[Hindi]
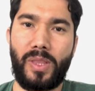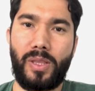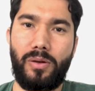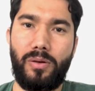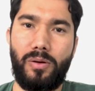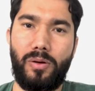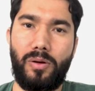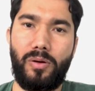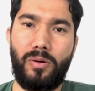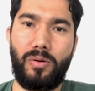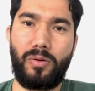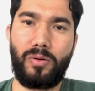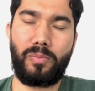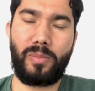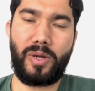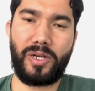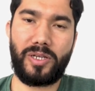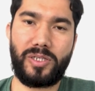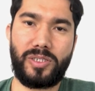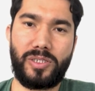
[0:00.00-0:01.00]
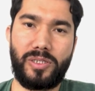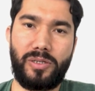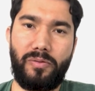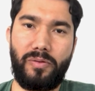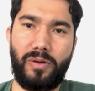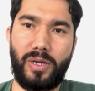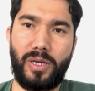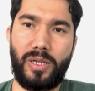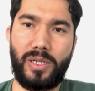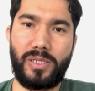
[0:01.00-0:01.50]
और मार्केटिंग
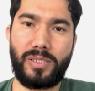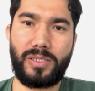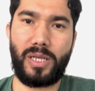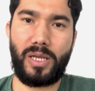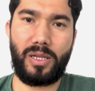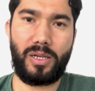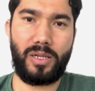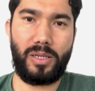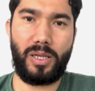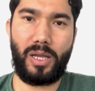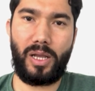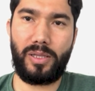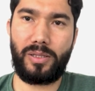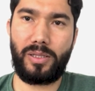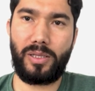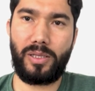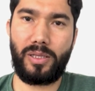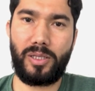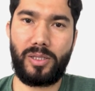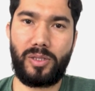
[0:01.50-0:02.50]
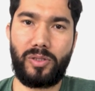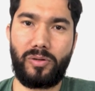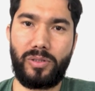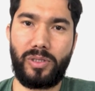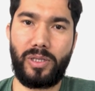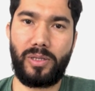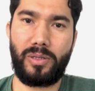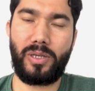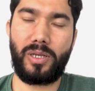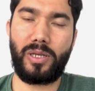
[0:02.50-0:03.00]
वगैरह सारे आते हैं तो
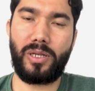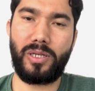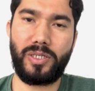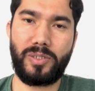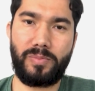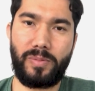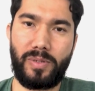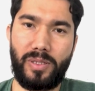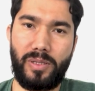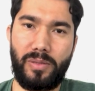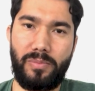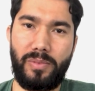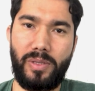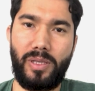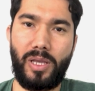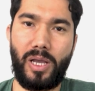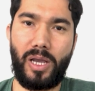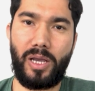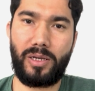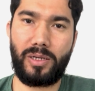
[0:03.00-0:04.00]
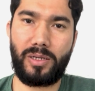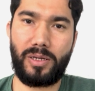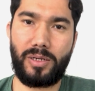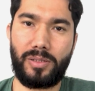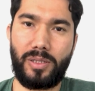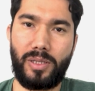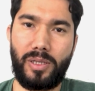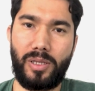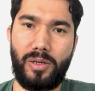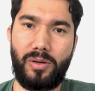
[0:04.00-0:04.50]
ये इंग्लिश बंदे भी हायर
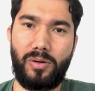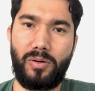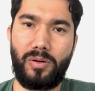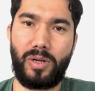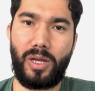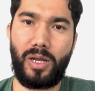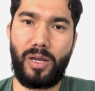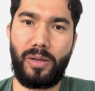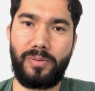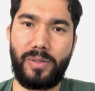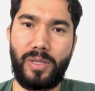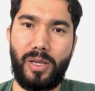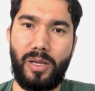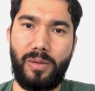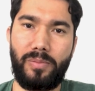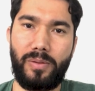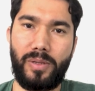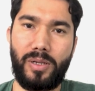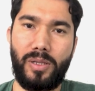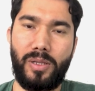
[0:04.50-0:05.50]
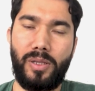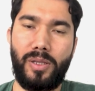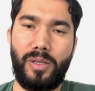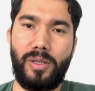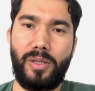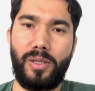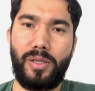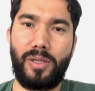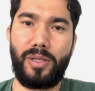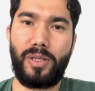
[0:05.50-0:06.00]
करते हैं और आप यहाँ पर
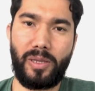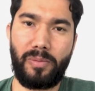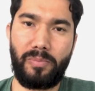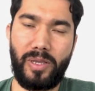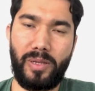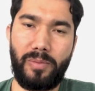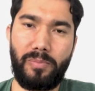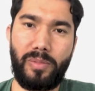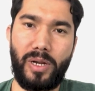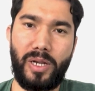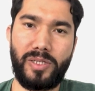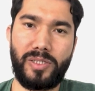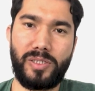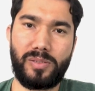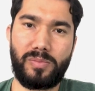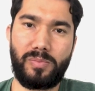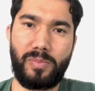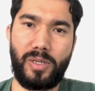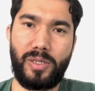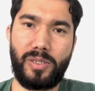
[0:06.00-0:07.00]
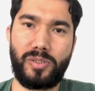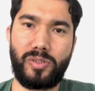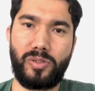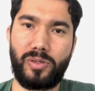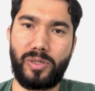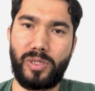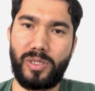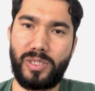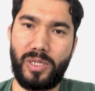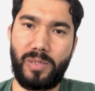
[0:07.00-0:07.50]
के मेन ब्रांचेस में जो
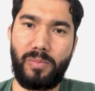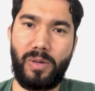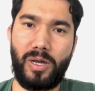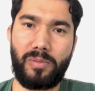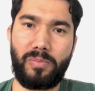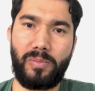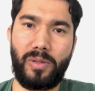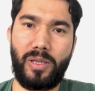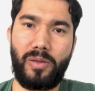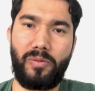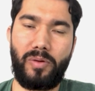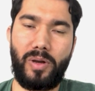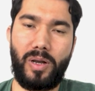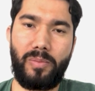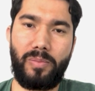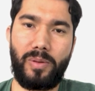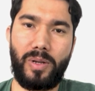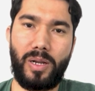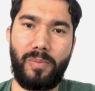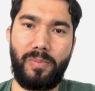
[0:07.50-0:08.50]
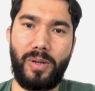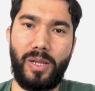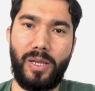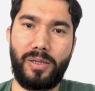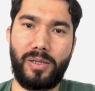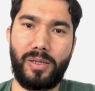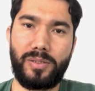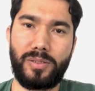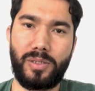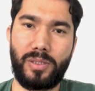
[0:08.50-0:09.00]
कि डेनमार्क में है वहाँ पर अप्लाई
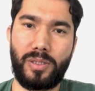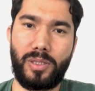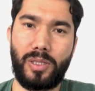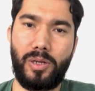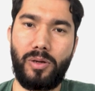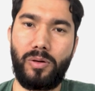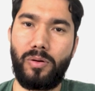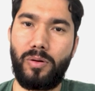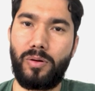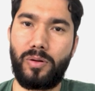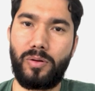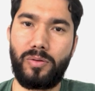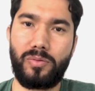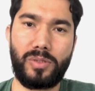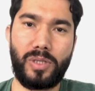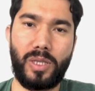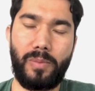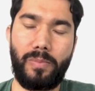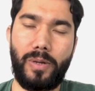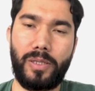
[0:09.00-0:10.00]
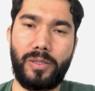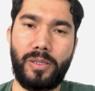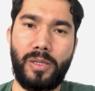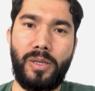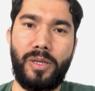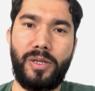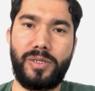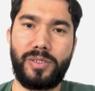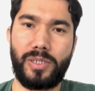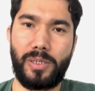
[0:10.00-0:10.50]
कर सकते हो और उसके बाद
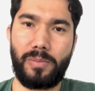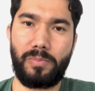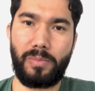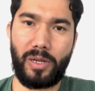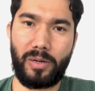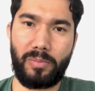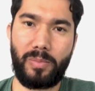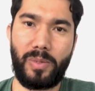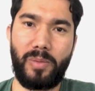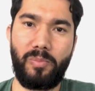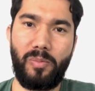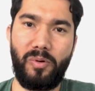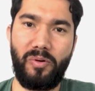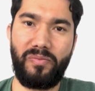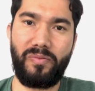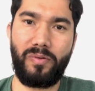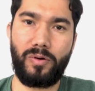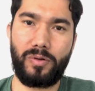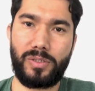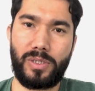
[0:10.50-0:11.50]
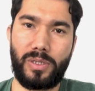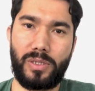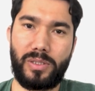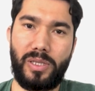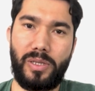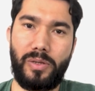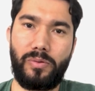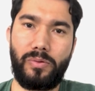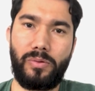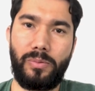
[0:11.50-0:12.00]
डेनमार्क में मूव हो
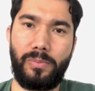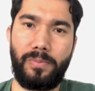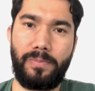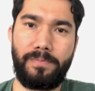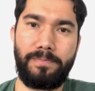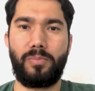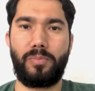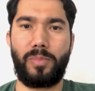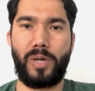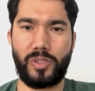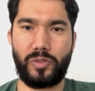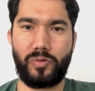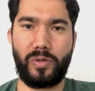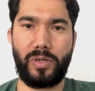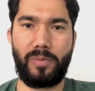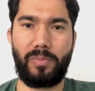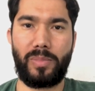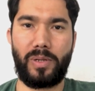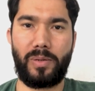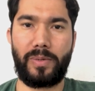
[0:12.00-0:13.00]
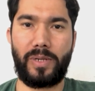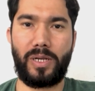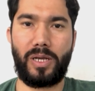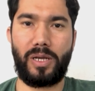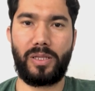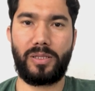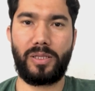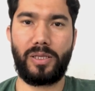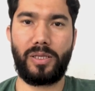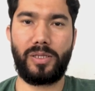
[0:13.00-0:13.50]
सकते हो पाँचवें नंबर पर
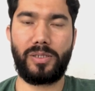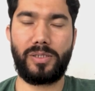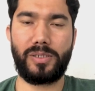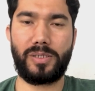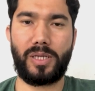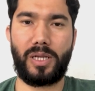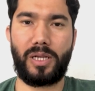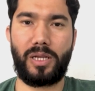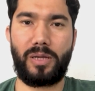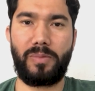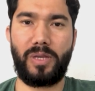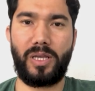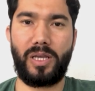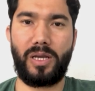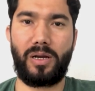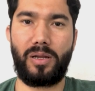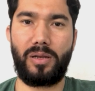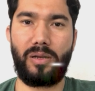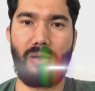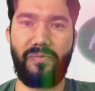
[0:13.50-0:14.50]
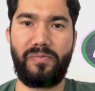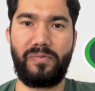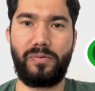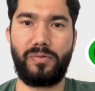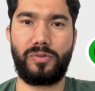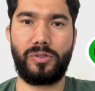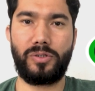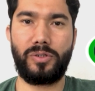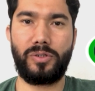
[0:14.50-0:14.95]
आते हैं जिसका नाम है आला फूड